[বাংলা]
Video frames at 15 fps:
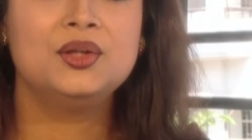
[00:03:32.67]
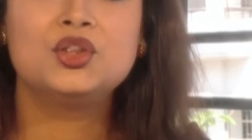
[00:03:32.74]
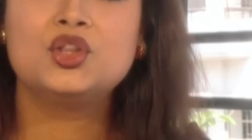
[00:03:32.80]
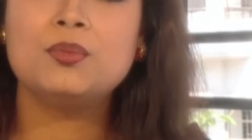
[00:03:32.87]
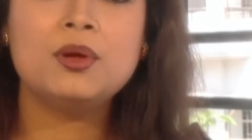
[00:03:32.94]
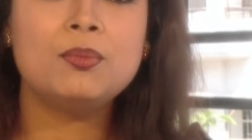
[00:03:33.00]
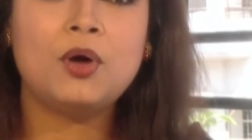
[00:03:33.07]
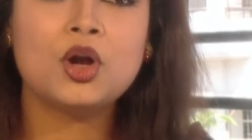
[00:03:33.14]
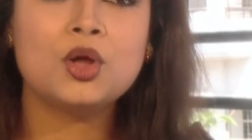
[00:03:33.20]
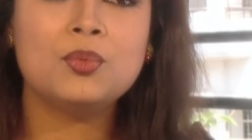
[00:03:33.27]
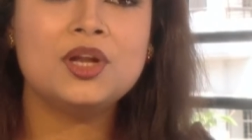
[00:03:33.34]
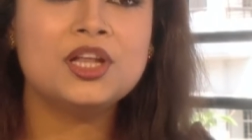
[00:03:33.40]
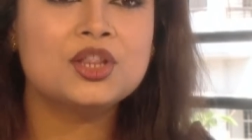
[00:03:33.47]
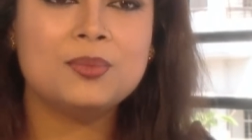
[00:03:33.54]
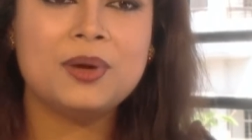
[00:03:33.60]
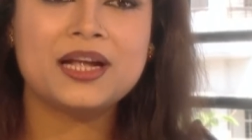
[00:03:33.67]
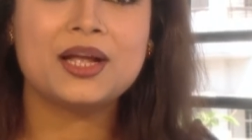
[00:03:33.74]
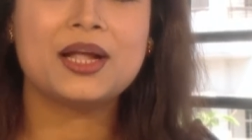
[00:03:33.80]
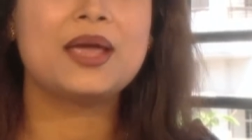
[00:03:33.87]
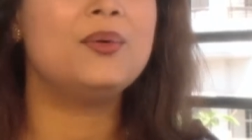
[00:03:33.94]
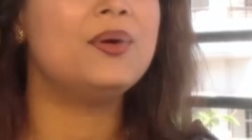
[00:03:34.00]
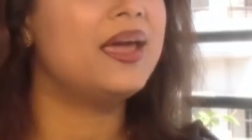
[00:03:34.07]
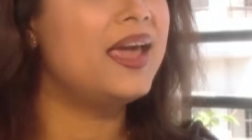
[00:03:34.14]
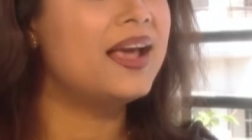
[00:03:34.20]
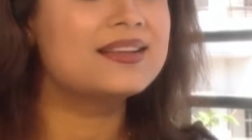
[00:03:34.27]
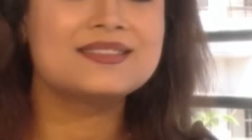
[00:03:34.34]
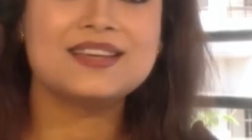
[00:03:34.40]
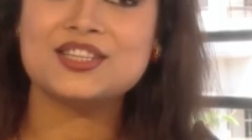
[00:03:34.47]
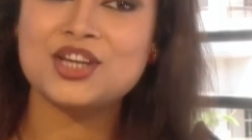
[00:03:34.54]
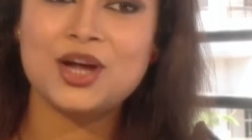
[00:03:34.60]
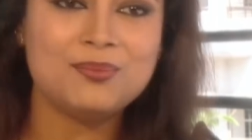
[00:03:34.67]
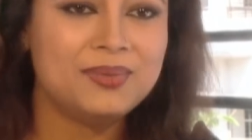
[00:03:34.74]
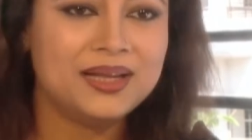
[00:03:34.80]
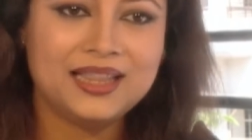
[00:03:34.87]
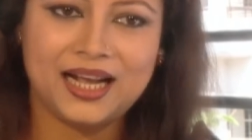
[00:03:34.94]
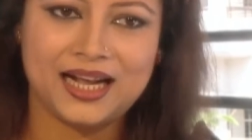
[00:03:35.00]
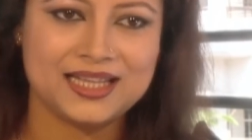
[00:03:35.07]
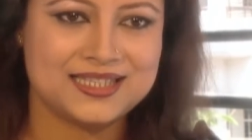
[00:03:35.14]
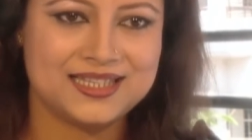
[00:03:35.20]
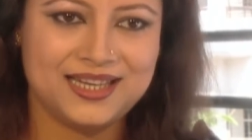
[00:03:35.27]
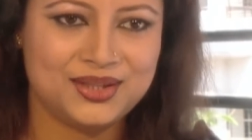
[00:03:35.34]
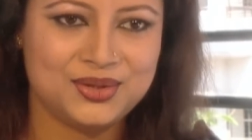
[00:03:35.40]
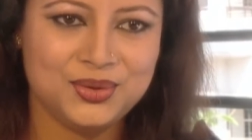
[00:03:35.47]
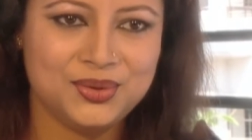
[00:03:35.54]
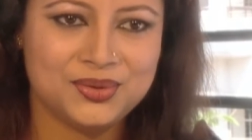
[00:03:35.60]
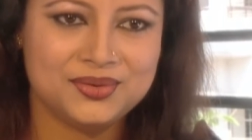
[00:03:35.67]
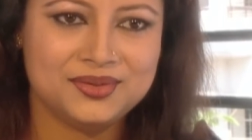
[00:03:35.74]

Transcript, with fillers: তুমি বড় বলে তোমাকে কেউ এক্সট্রা সম্মান দেখাচ্ছে না তো